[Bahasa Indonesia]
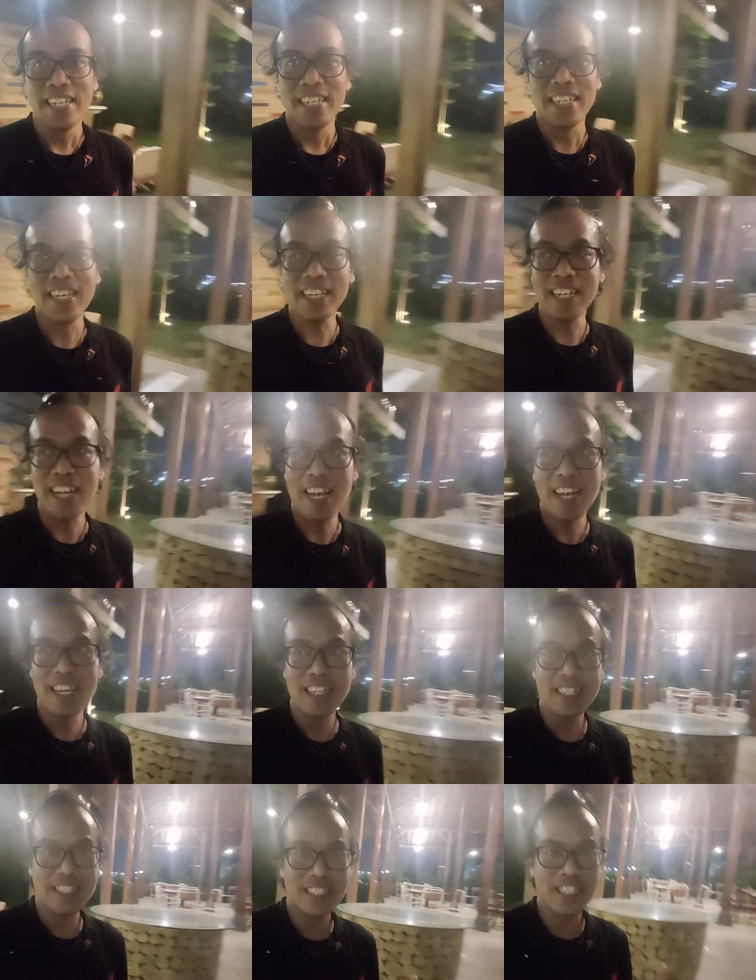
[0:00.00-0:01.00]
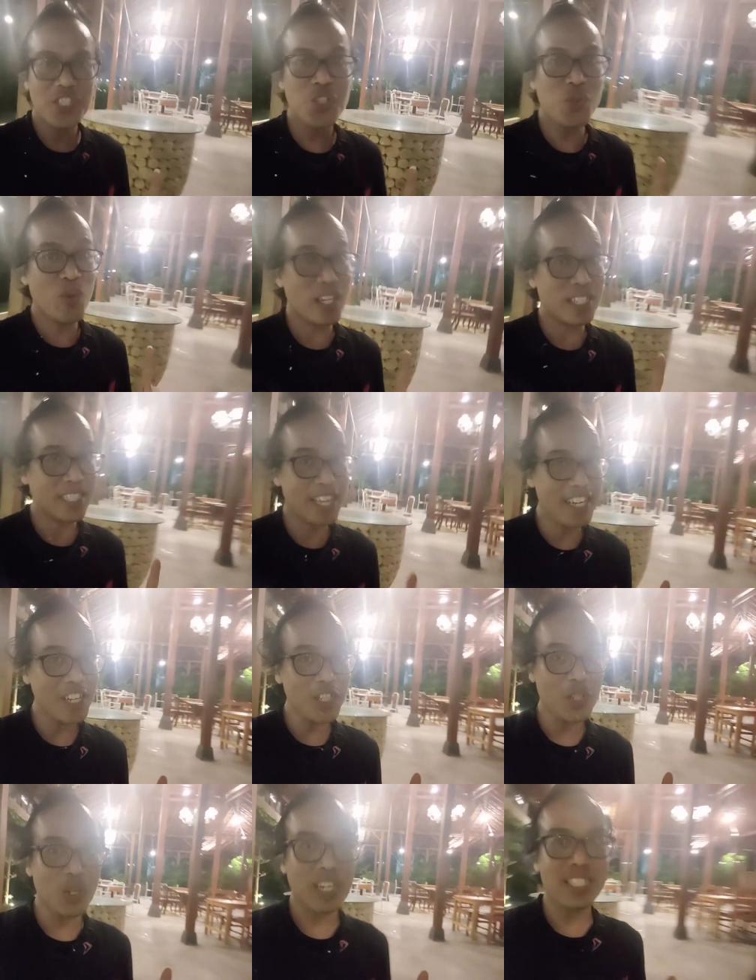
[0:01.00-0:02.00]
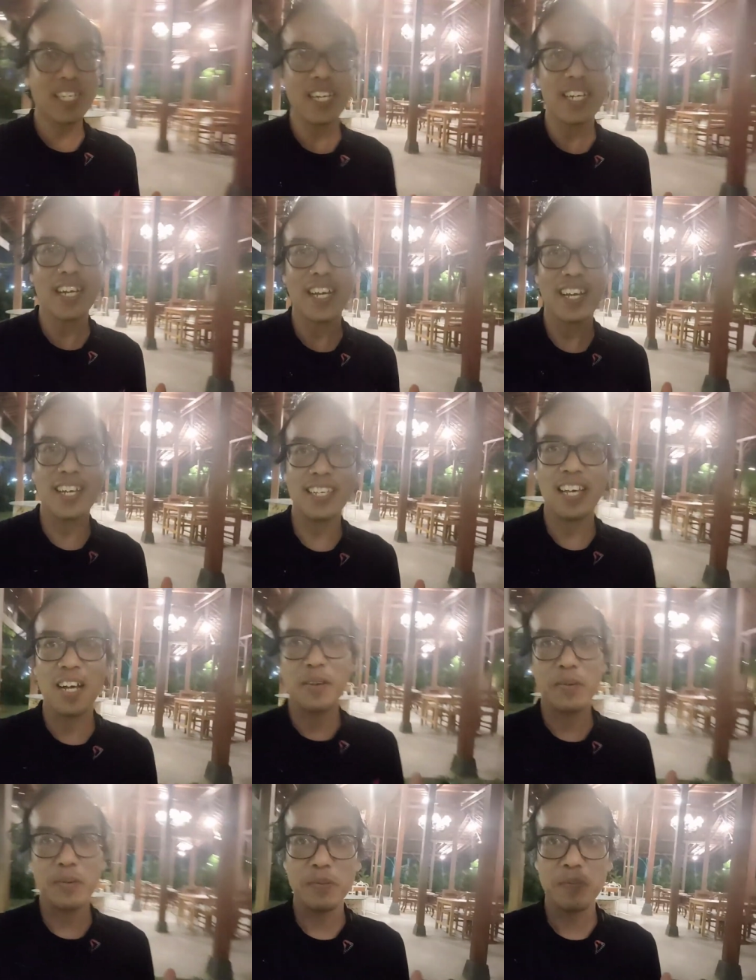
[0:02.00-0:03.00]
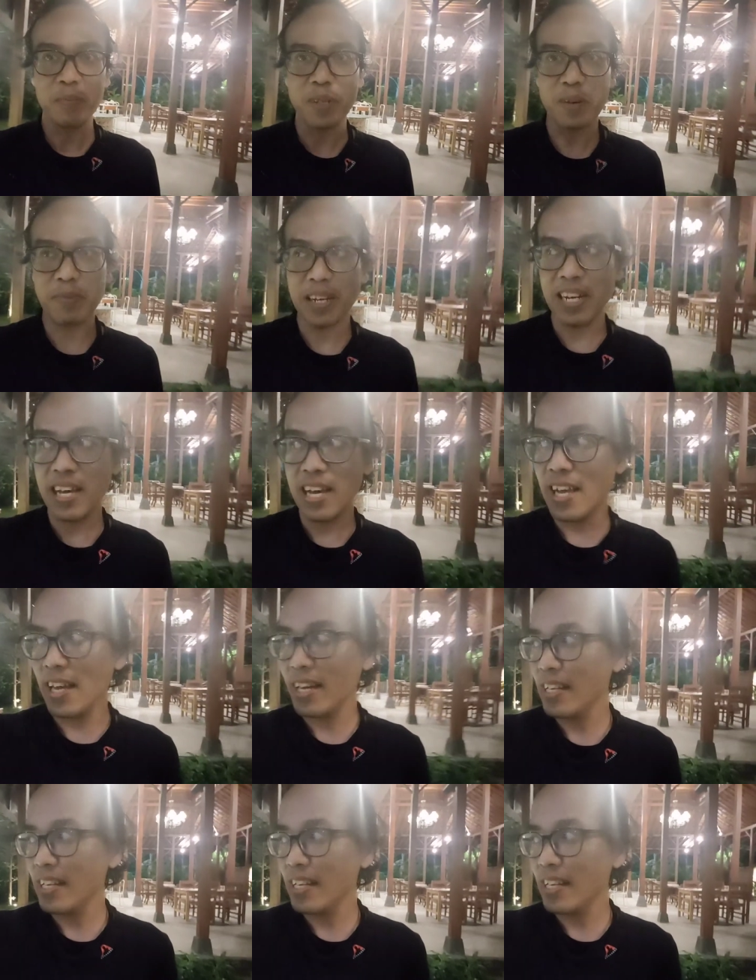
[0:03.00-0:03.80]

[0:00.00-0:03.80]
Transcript: dengan suasana-suasana yang berbeda